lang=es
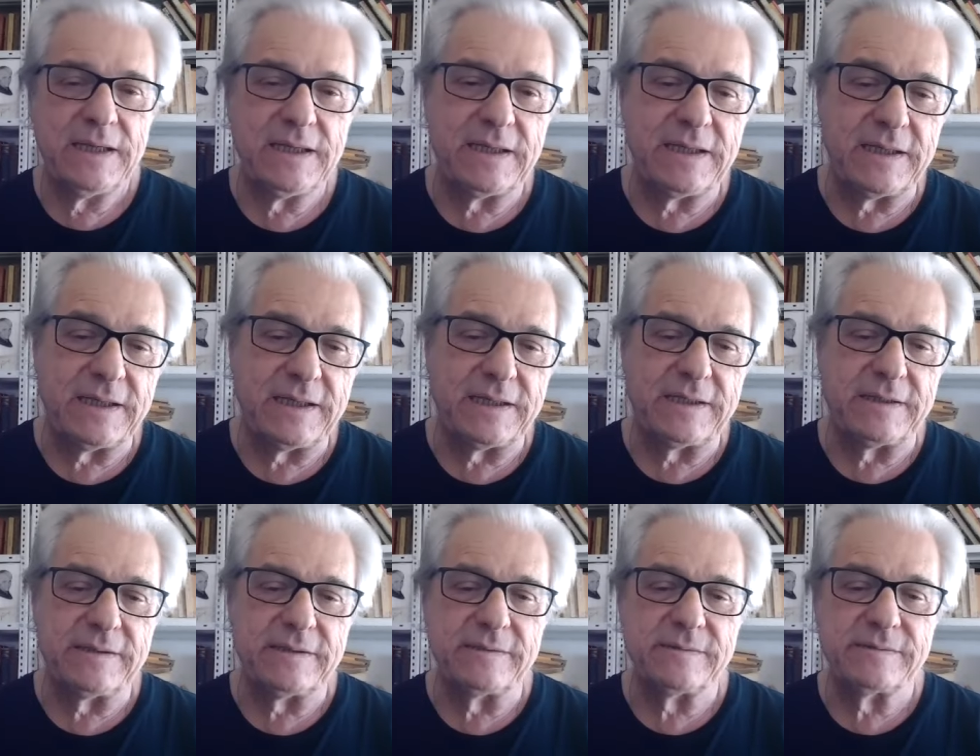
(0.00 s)

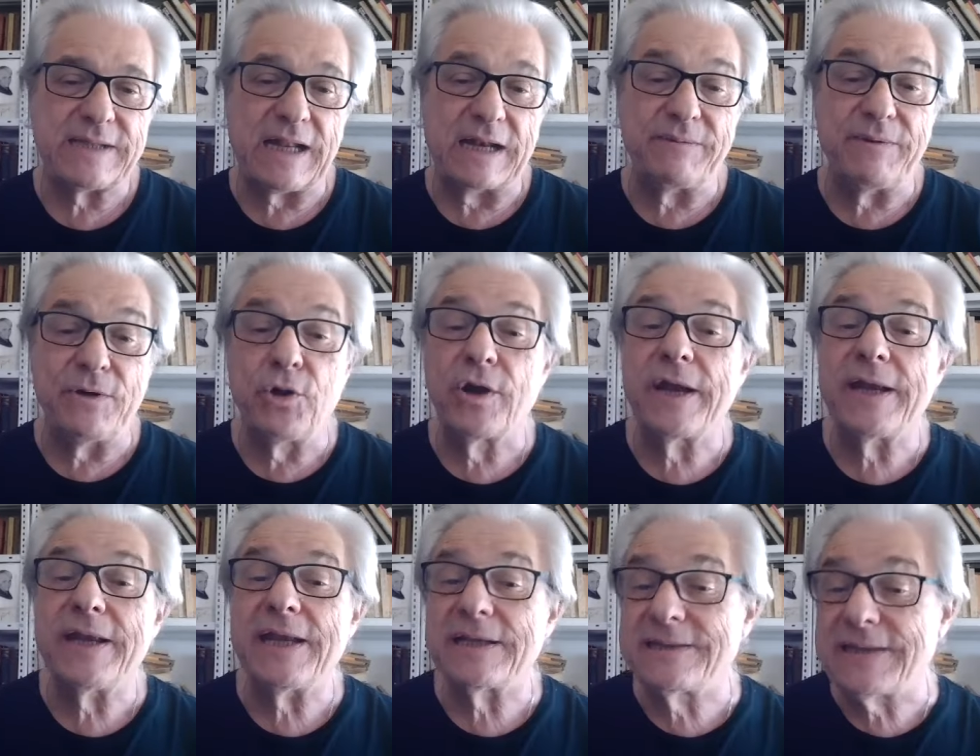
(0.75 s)
Eh, tal vez no
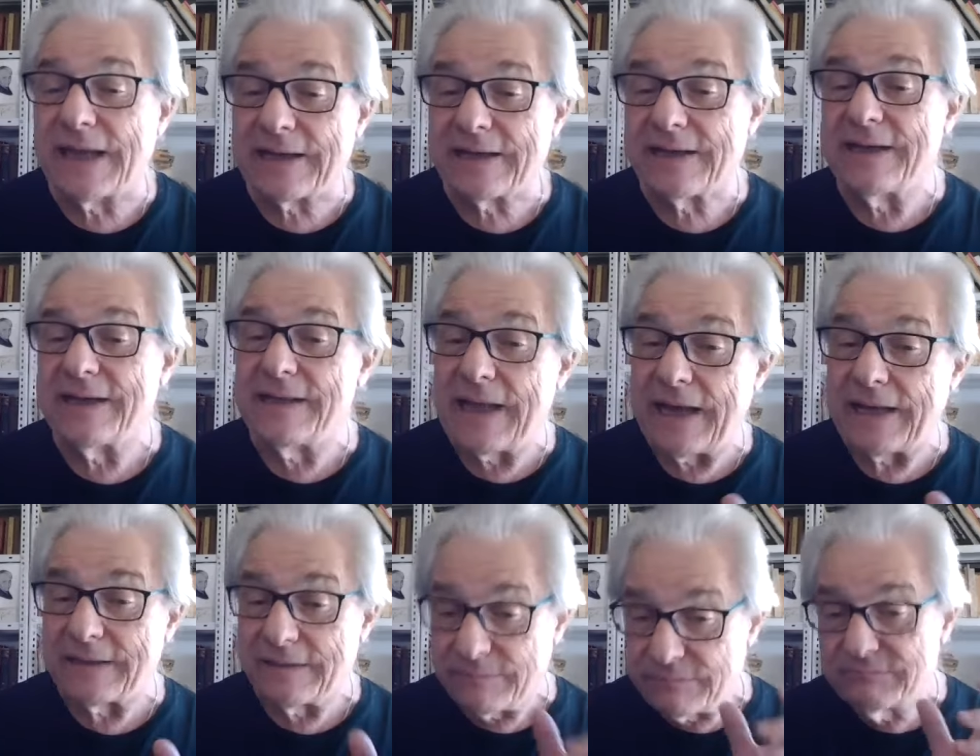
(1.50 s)
quería estar,
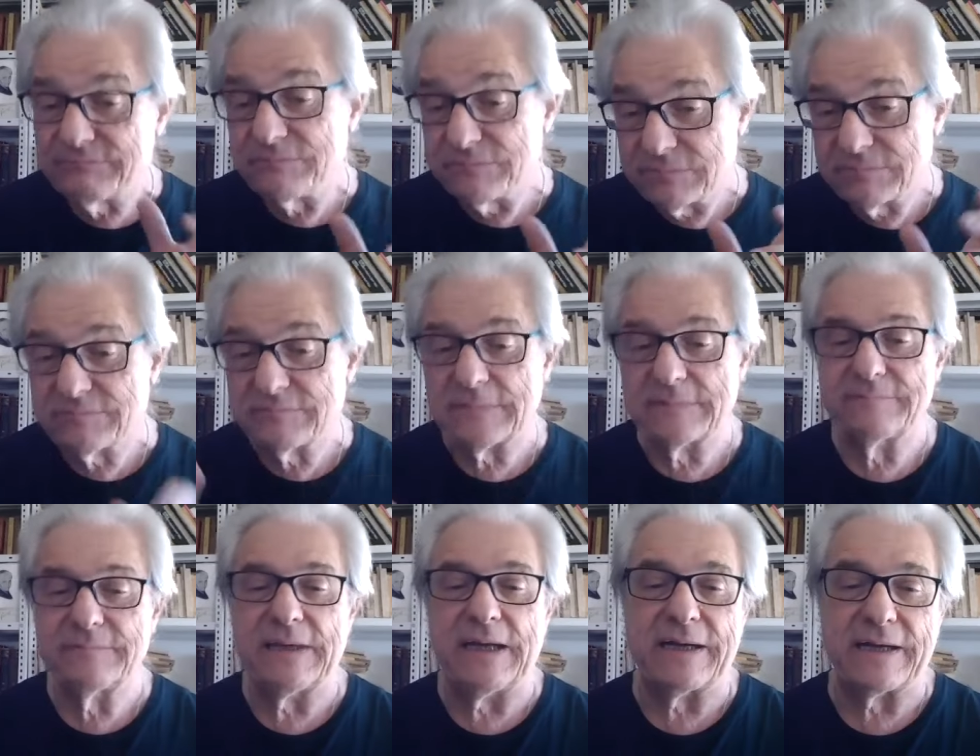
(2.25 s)
quedar,
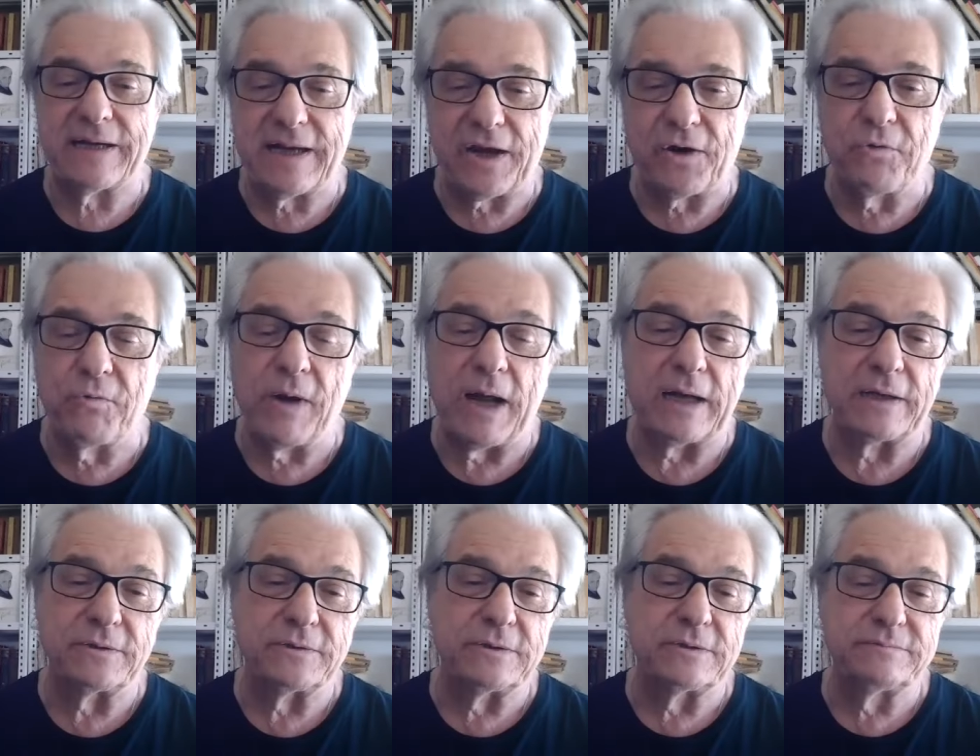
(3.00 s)
riesgo
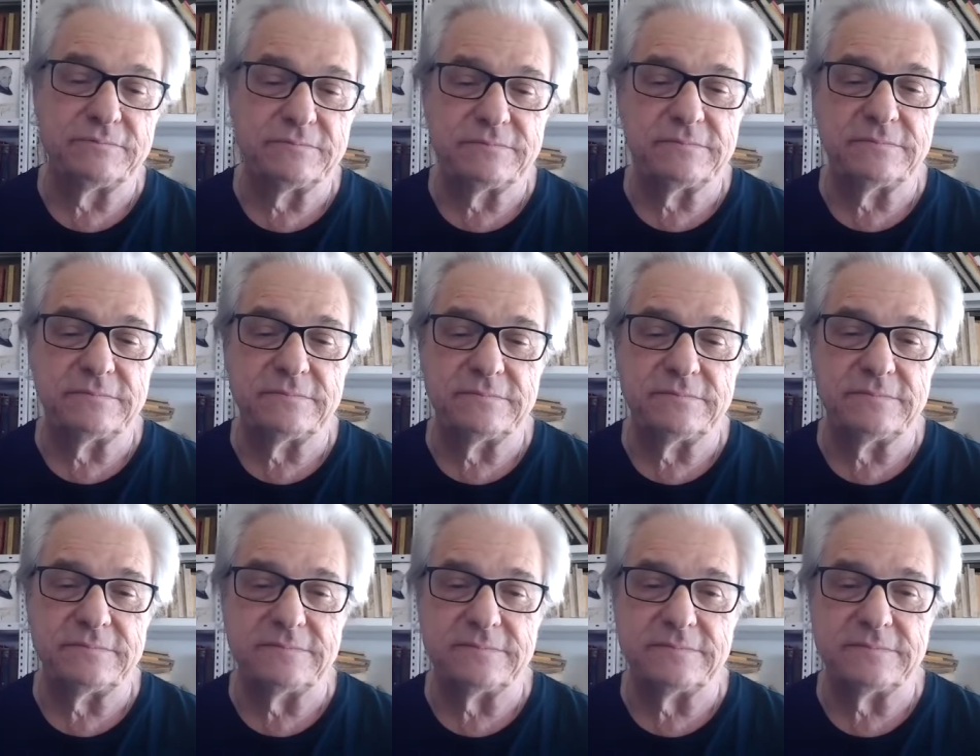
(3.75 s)
algo,
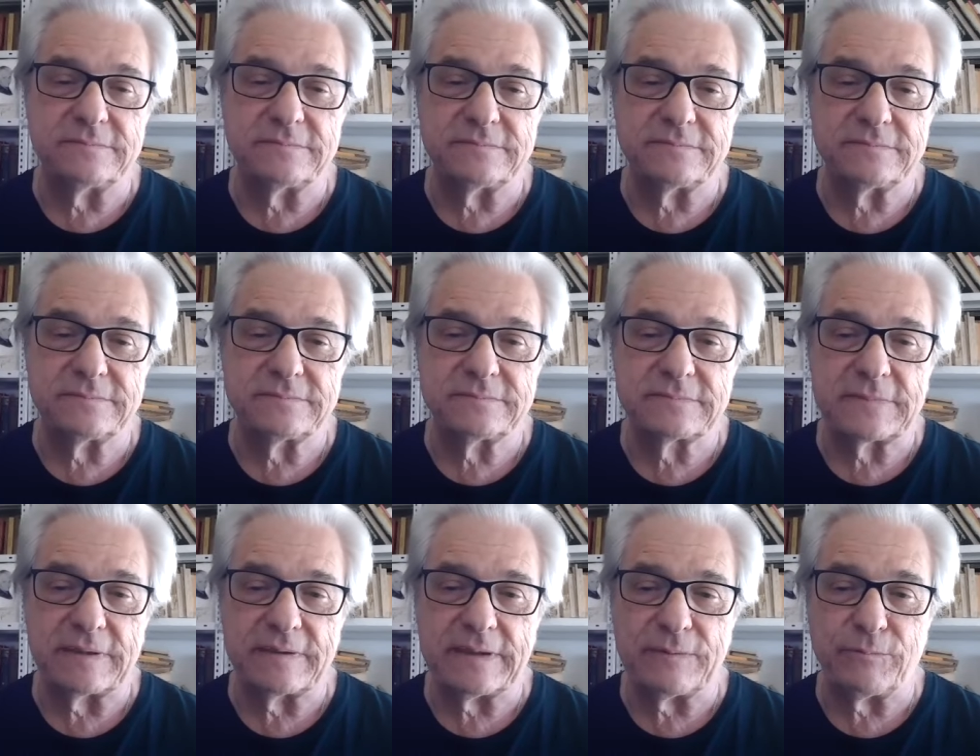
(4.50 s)
mm,
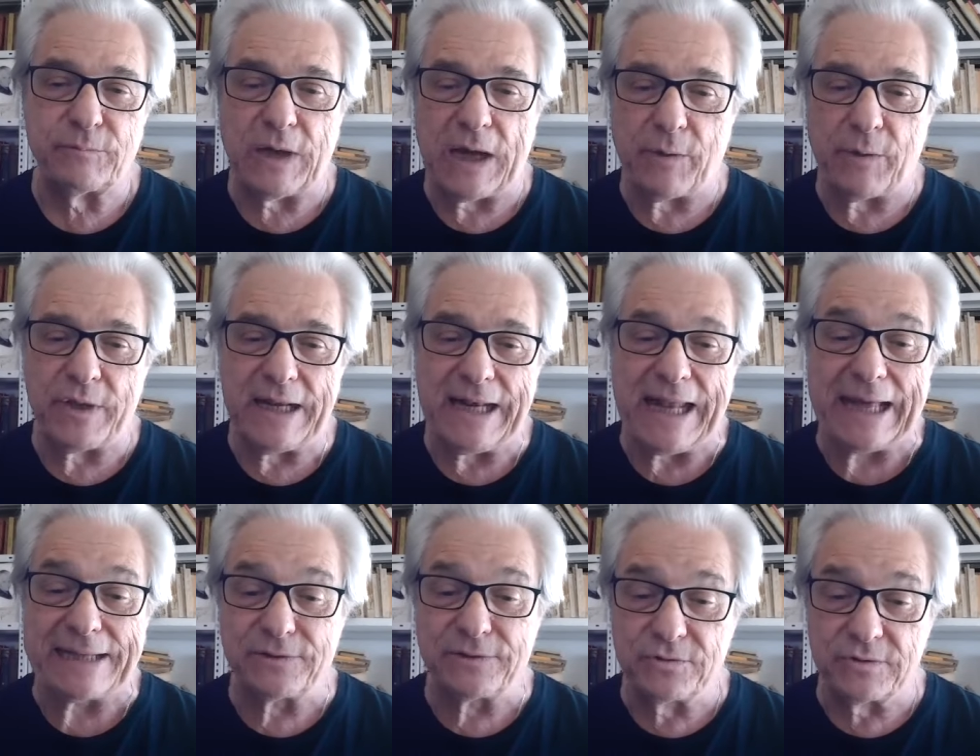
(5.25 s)

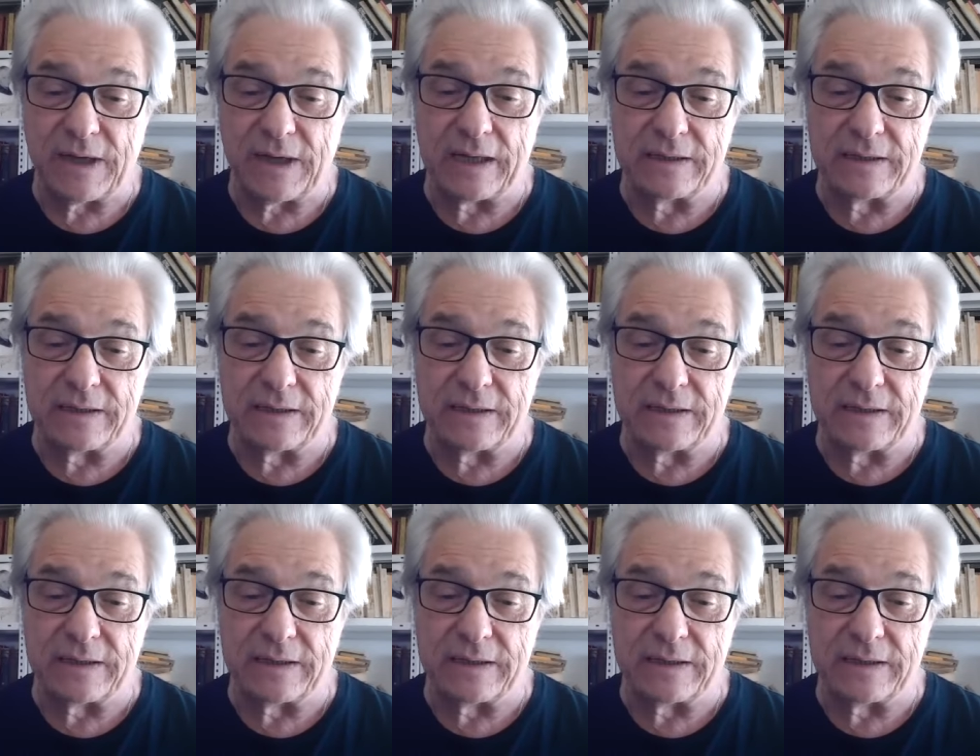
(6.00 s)
adelanto